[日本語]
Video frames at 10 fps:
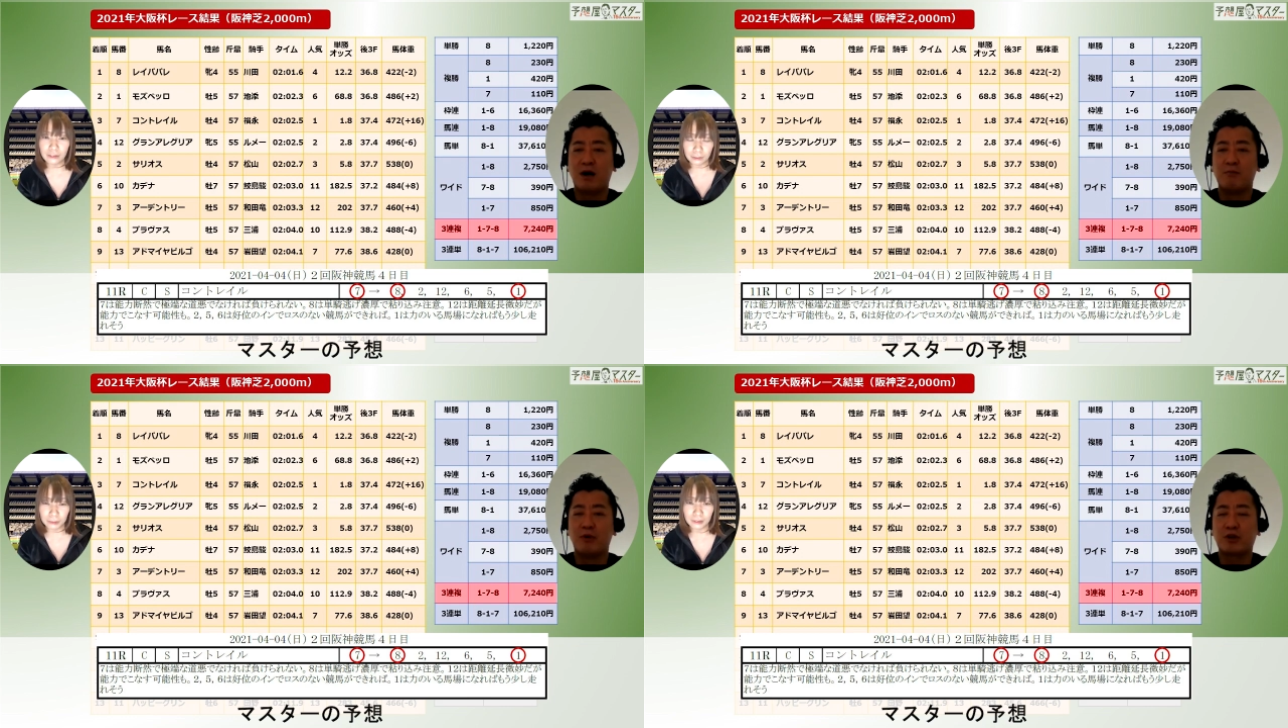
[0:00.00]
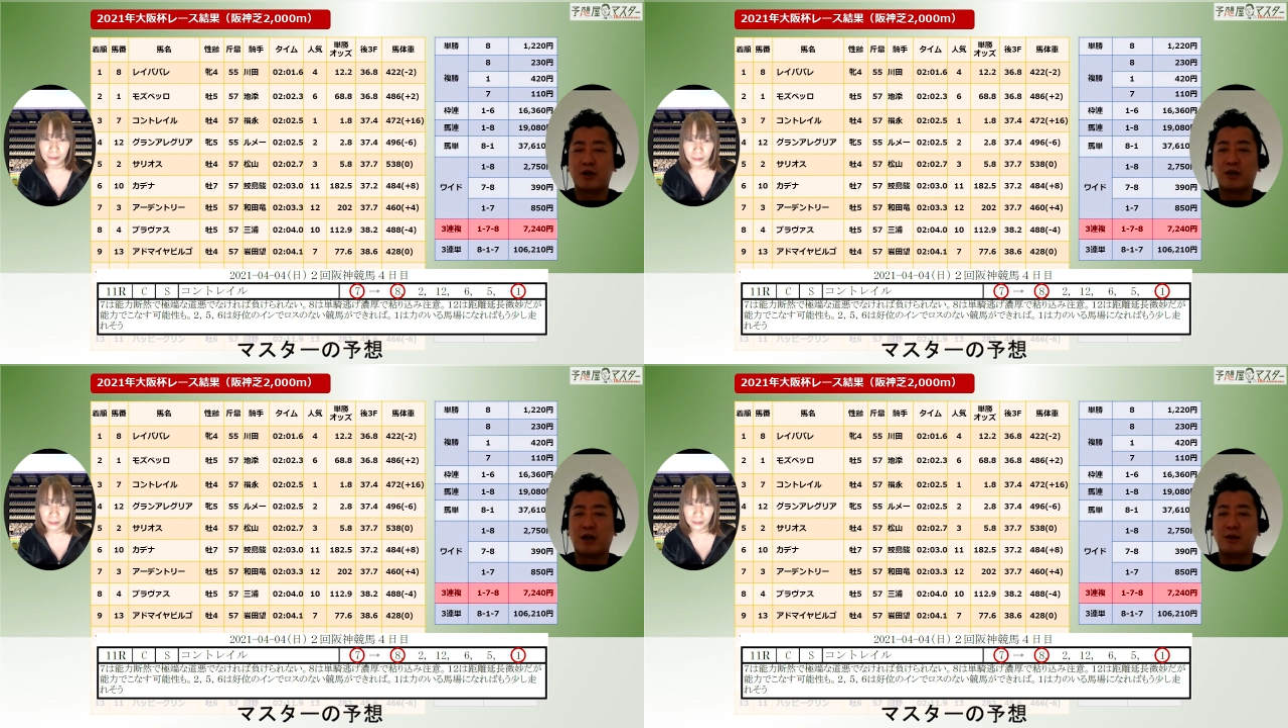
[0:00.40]
まあ今もし
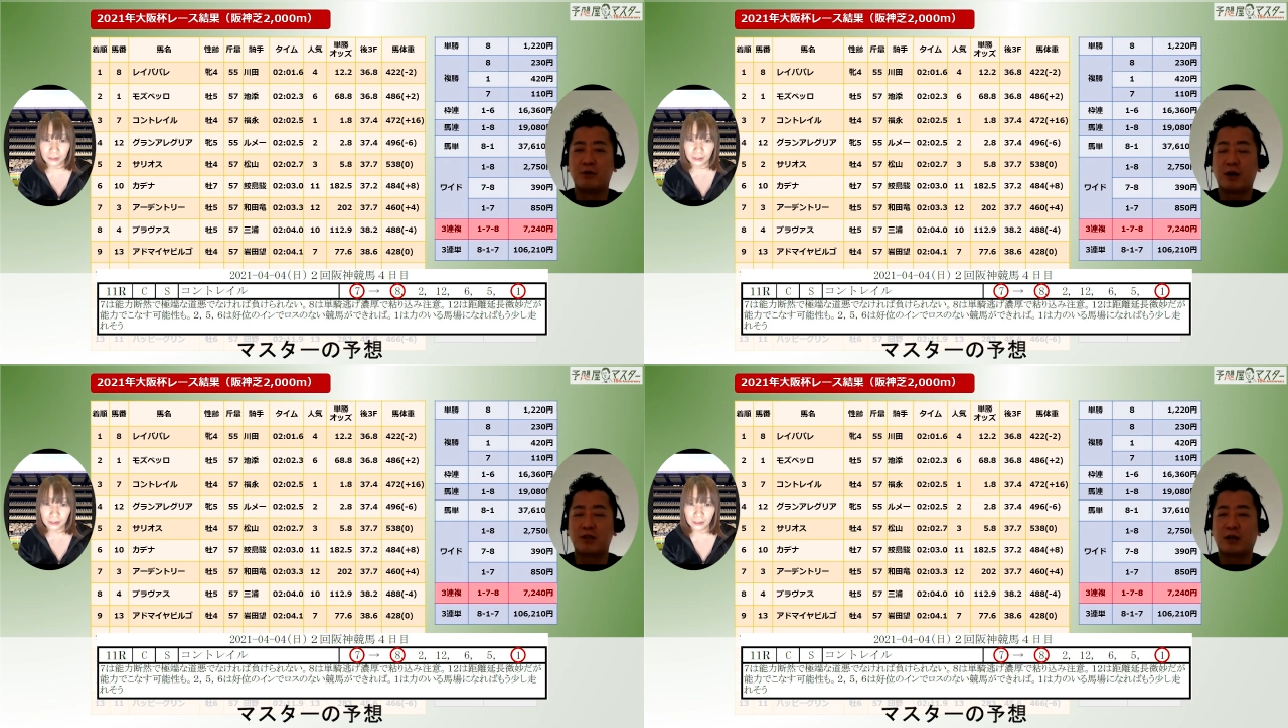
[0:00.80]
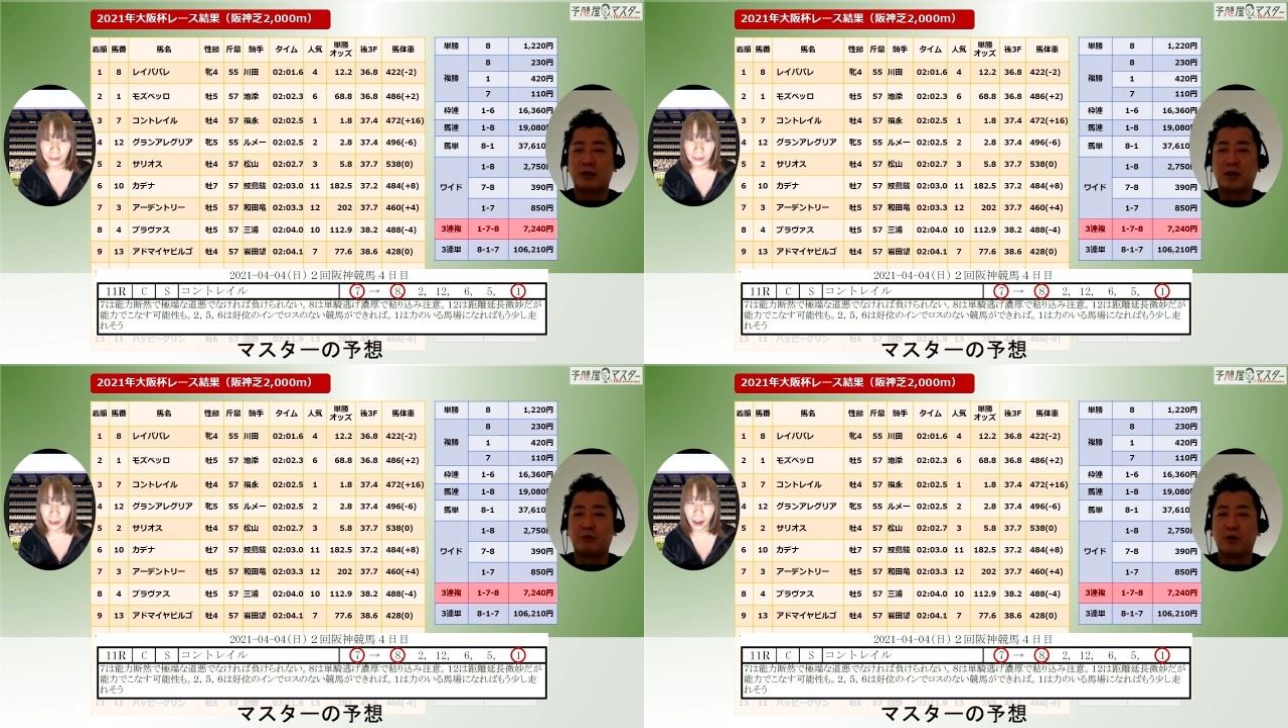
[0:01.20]
かしたらあの勝ち
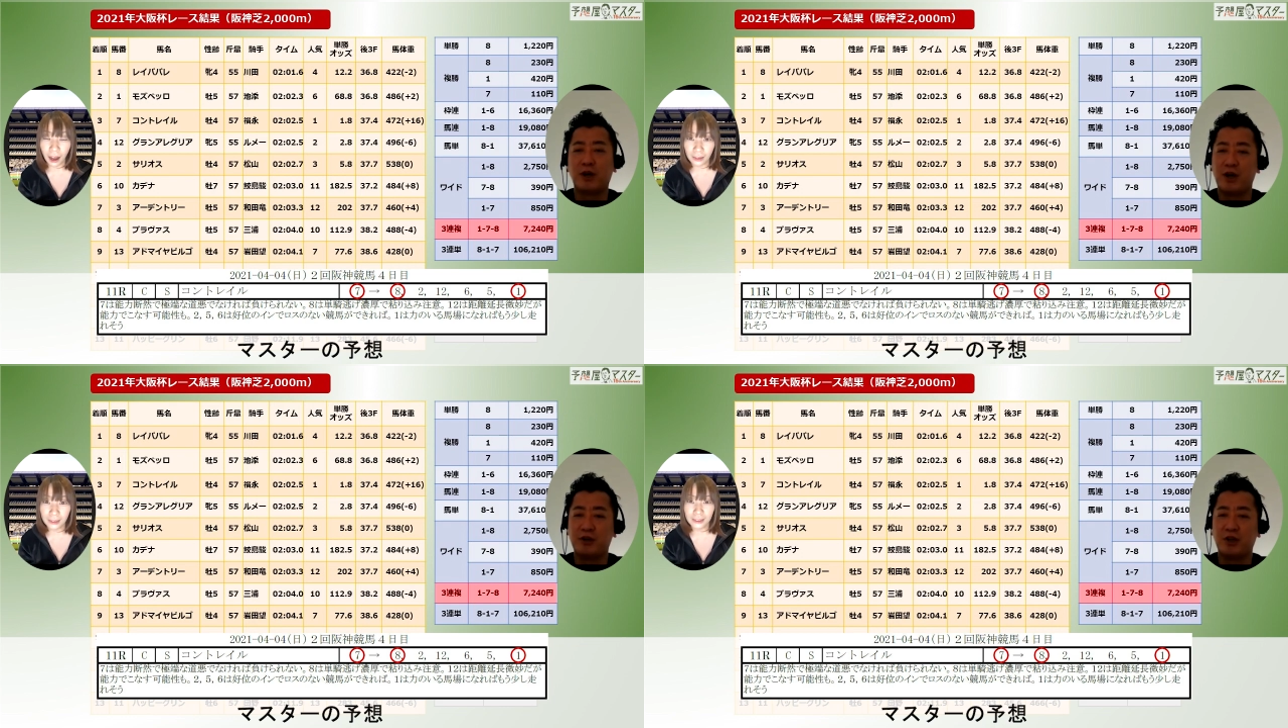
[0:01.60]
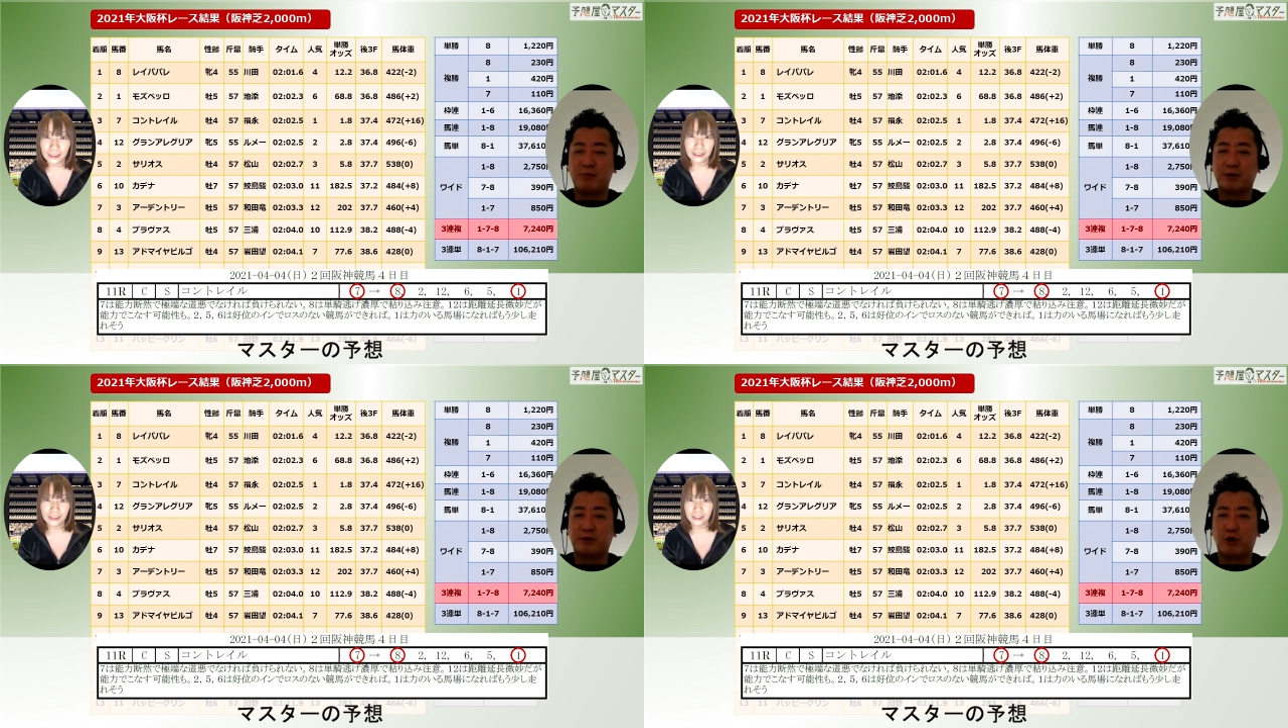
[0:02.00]
方だと現役
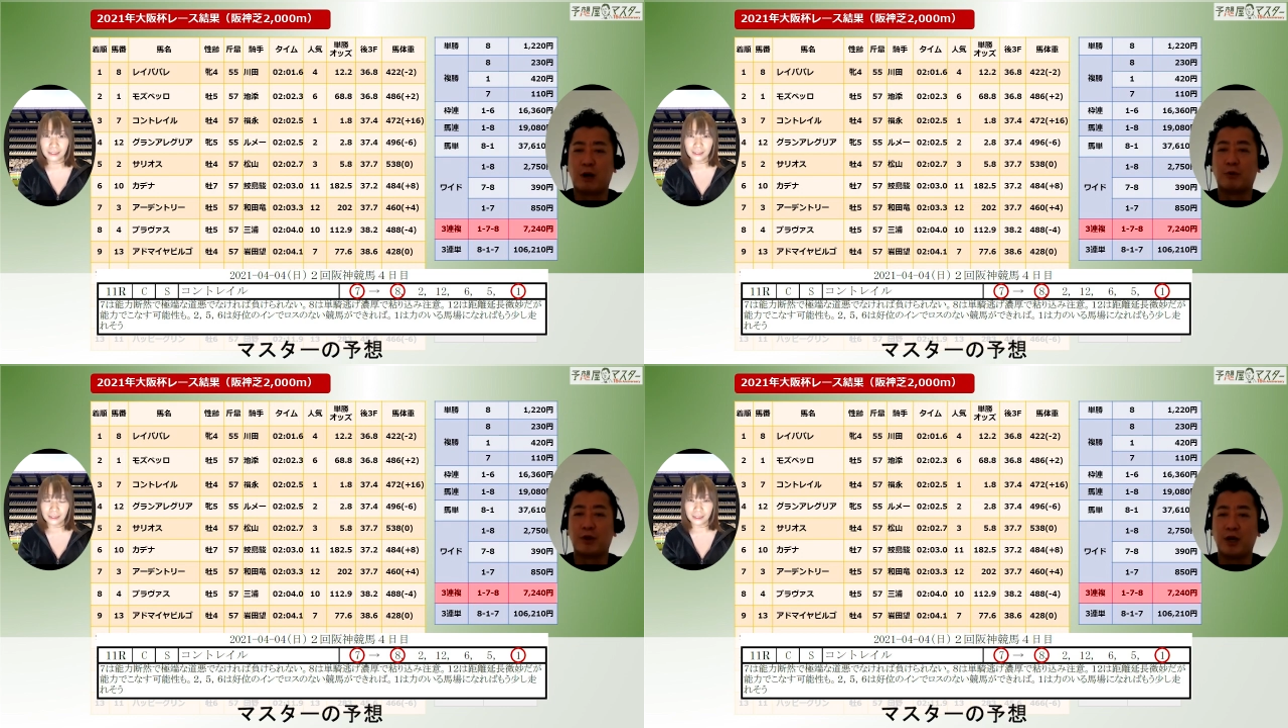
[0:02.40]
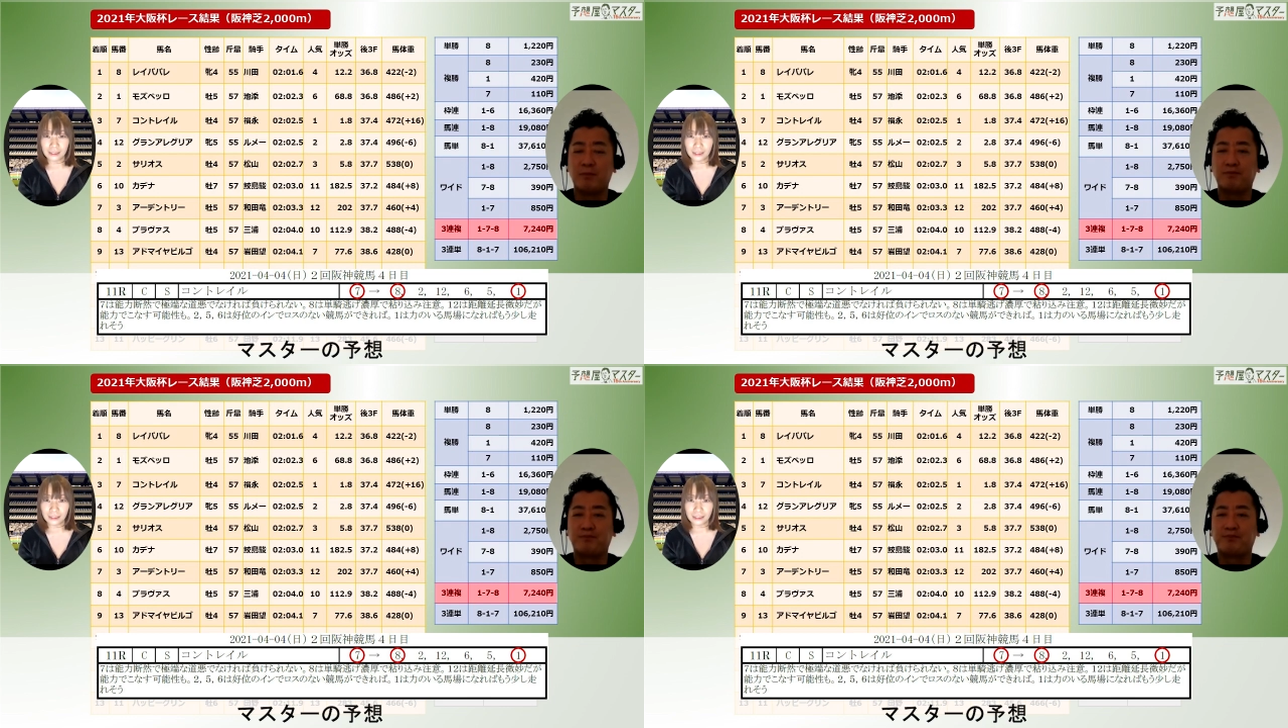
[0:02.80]
一番強いかも
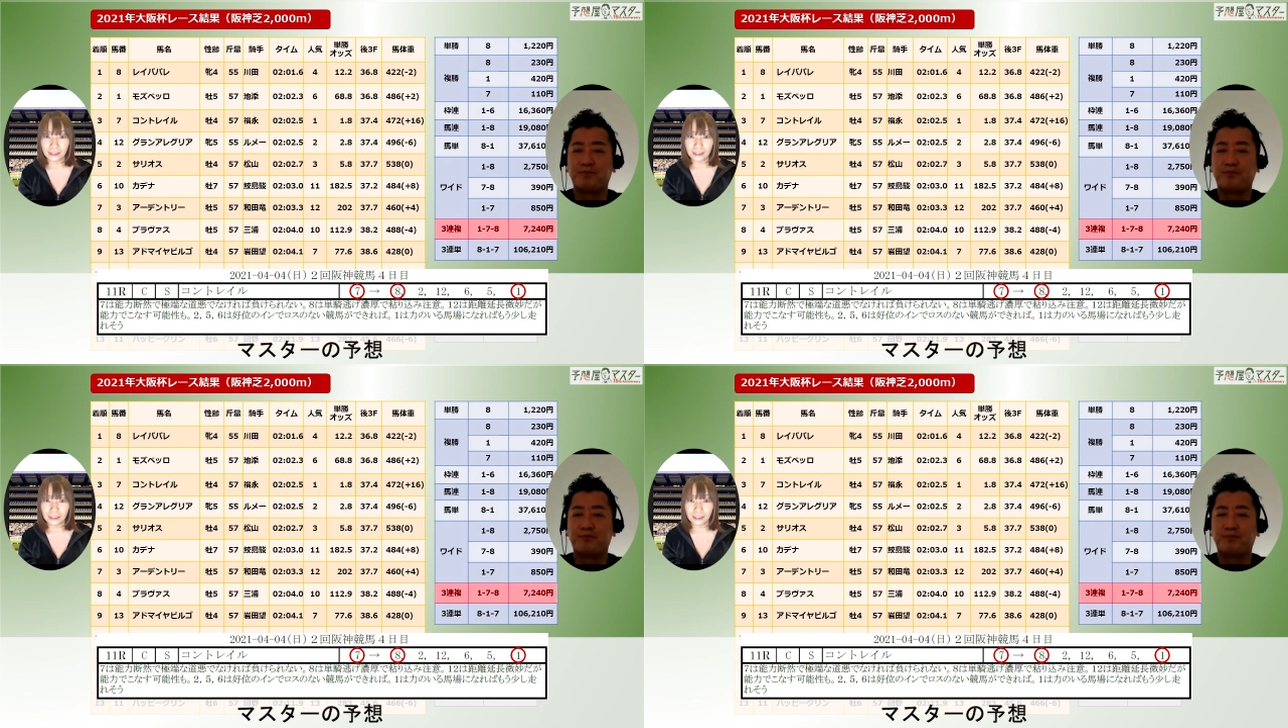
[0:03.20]
ね、